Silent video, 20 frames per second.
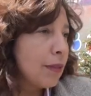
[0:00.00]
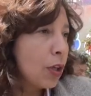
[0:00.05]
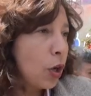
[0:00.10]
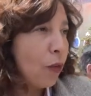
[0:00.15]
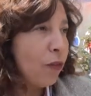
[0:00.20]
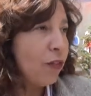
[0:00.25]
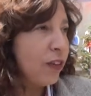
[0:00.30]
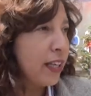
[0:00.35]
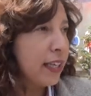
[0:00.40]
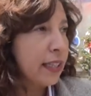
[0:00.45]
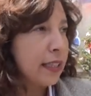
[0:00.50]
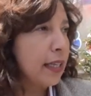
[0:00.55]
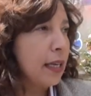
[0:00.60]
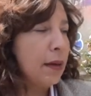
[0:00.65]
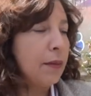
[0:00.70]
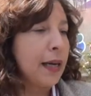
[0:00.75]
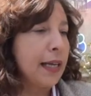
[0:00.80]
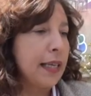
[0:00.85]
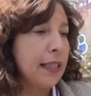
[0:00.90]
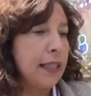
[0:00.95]

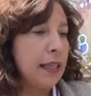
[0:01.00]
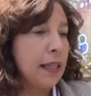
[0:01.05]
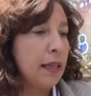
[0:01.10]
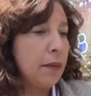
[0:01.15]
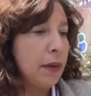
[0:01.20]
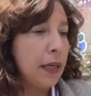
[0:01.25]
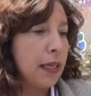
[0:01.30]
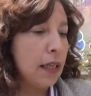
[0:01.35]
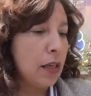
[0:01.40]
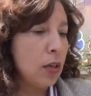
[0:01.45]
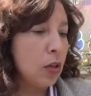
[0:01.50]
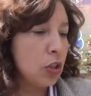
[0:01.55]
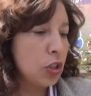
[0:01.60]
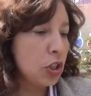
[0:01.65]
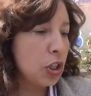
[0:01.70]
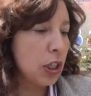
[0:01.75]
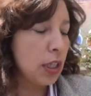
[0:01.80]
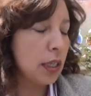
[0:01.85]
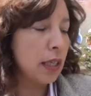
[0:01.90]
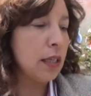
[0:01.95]
conflictiva que tiene
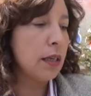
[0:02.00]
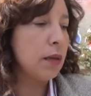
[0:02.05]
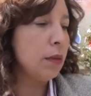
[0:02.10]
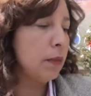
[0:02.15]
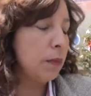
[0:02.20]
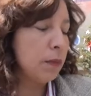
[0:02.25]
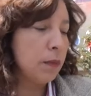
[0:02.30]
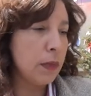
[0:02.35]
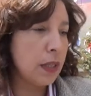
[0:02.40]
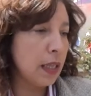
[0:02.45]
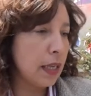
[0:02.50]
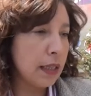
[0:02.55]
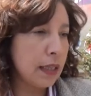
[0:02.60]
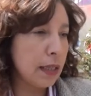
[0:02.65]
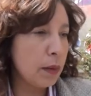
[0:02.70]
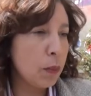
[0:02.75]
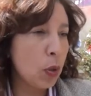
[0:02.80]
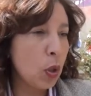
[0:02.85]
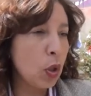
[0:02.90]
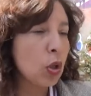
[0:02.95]
Bariloche de
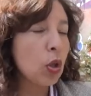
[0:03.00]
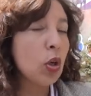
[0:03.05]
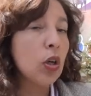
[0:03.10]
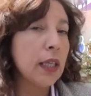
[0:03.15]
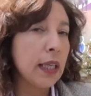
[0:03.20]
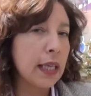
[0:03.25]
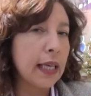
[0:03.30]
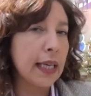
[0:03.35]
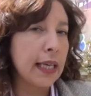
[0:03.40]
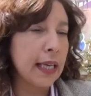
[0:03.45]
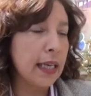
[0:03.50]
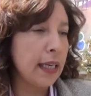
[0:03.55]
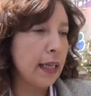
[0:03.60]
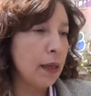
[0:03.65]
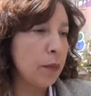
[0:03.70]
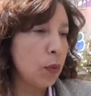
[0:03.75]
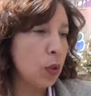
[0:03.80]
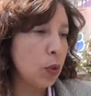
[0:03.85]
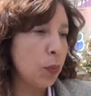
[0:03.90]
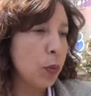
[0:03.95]
este modo y que
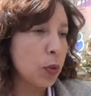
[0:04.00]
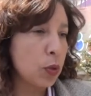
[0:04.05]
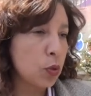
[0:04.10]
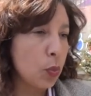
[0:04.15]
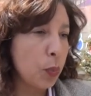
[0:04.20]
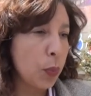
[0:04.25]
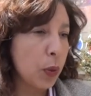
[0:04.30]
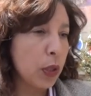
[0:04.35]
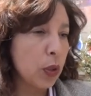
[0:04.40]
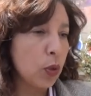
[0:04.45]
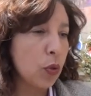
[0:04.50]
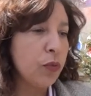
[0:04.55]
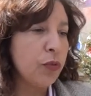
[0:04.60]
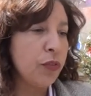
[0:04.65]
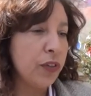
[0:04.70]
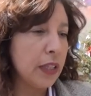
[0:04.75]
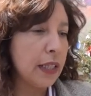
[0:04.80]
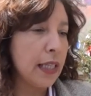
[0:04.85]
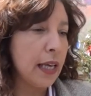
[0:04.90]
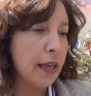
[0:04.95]
queremos, por supuesto, un
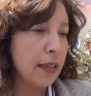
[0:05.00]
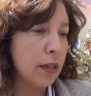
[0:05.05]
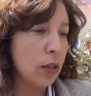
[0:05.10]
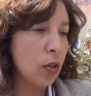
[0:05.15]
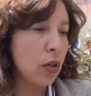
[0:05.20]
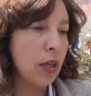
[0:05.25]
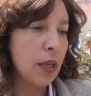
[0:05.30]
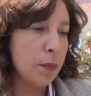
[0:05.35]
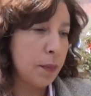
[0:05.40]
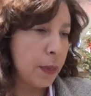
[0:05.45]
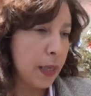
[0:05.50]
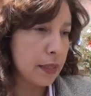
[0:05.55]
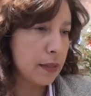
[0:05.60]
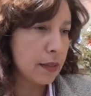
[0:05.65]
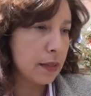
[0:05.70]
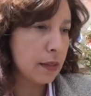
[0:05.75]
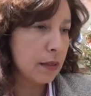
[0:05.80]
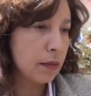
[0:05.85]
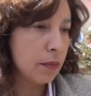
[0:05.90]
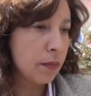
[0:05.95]
fin de año en
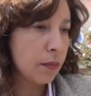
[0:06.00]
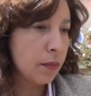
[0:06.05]
paz.